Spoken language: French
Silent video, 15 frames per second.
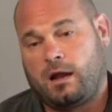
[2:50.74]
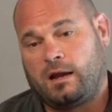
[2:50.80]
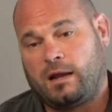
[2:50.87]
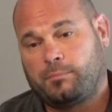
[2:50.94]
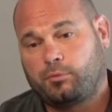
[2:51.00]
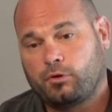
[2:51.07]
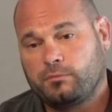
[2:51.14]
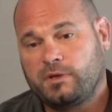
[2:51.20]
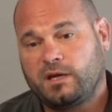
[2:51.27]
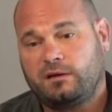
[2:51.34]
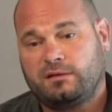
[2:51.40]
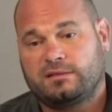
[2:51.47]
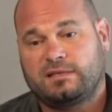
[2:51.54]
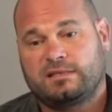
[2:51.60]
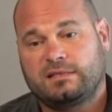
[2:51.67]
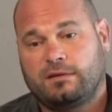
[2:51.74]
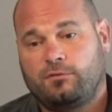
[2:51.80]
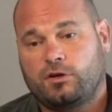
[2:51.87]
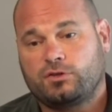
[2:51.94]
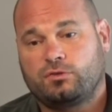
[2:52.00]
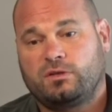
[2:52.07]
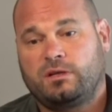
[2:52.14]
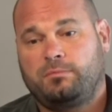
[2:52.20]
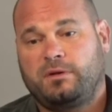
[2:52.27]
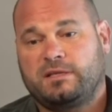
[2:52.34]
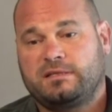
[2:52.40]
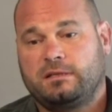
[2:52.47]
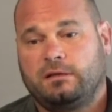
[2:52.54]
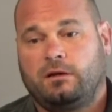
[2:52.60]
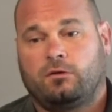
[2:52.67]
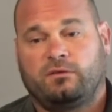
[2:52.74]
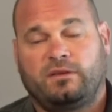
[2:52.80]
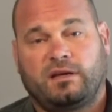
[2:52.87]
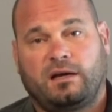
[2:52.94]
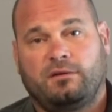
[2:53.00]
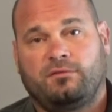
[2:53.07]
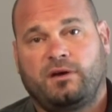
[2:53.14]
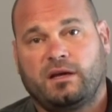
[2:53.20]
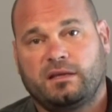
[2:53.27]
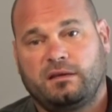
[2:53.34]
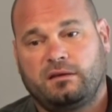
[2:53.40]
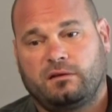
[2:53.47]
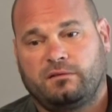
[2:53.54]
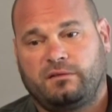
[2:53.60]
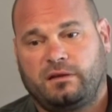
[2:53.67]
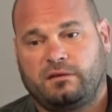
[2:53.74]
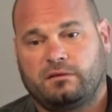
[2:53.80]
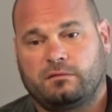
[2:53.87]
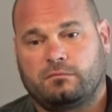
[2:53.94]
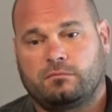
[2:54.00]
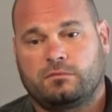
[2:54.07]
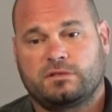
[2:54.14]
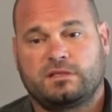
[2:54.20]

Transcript: La première, c'est savoir se déplacer en terrain varié et incertain,